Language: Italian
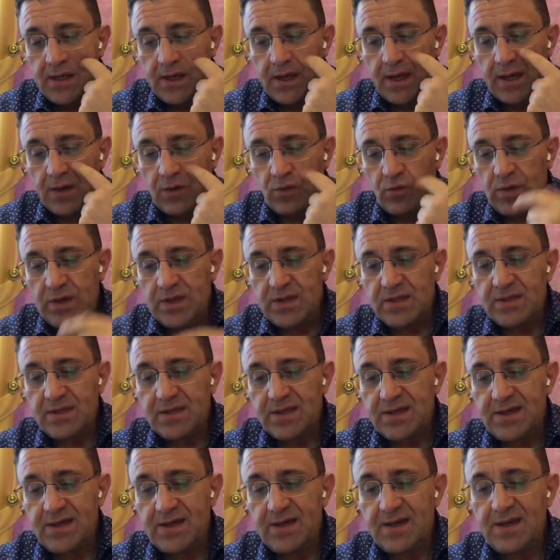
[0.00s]
e
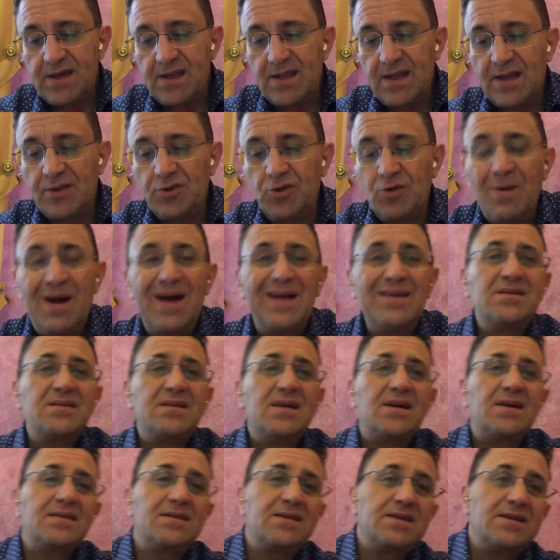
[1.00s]
quindi la
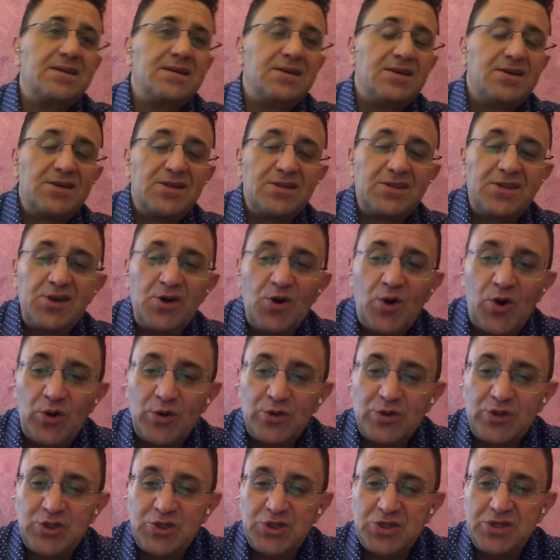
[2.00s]
domanda di, di
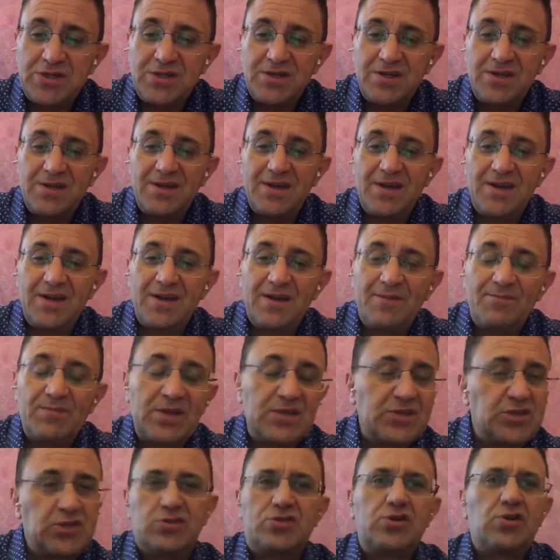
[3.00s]
oggi, eh,
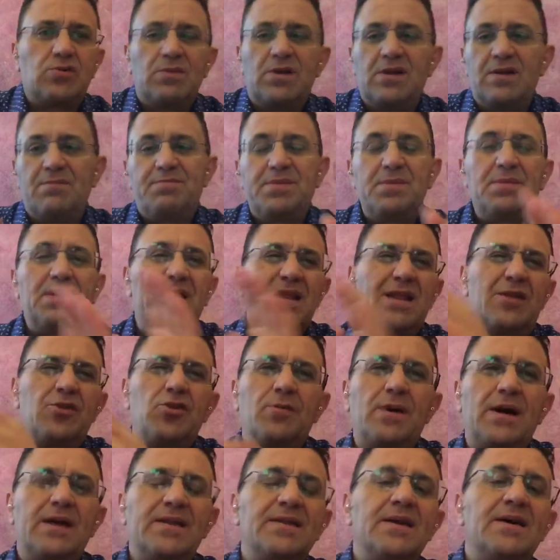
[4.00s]
siccome, prima della
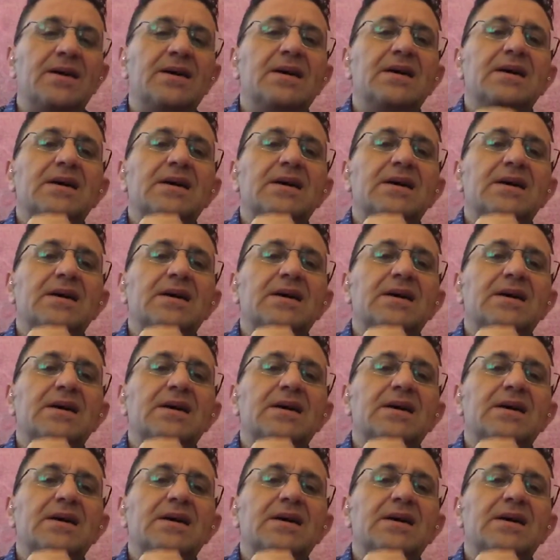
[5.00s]
domanda,